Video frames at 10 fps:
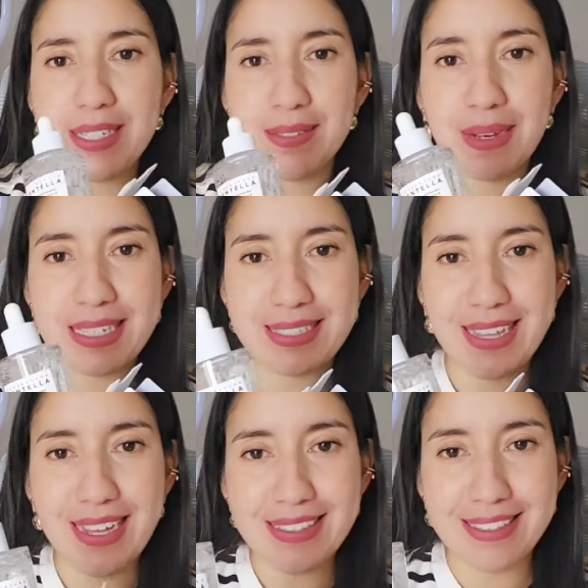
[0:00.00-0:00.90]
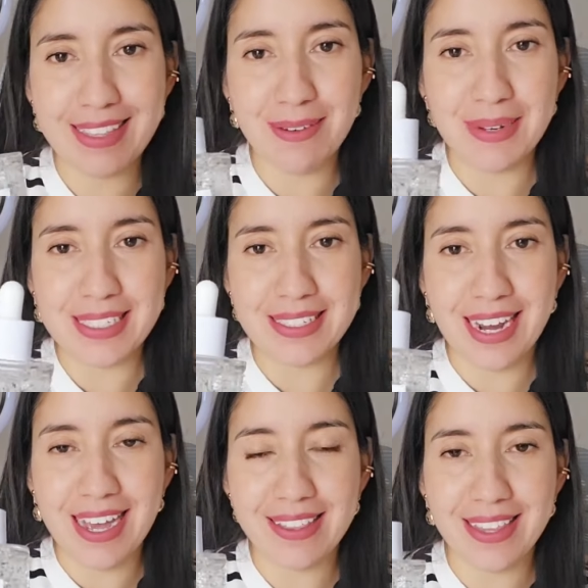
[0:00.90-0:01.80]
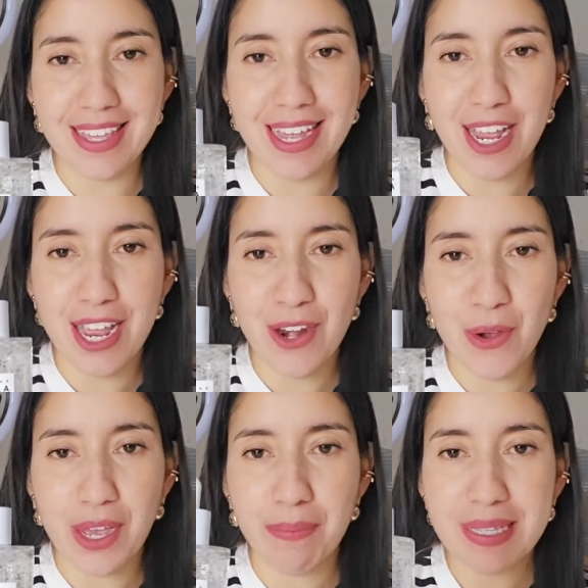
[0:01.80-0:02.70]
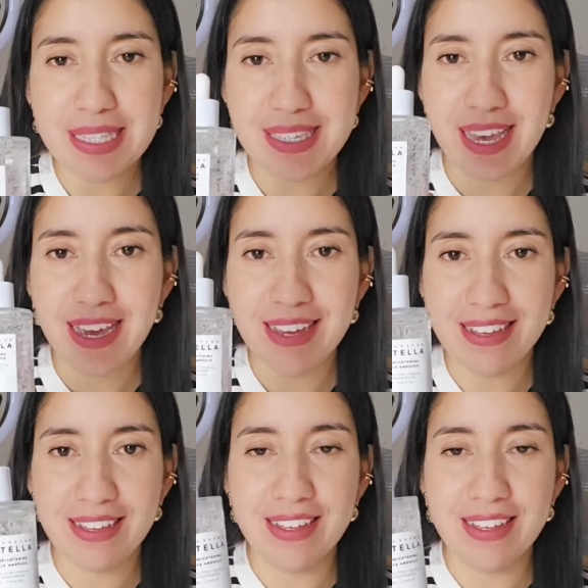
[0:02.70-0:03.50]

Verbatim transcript: Es bastante más grande de lo que pensé.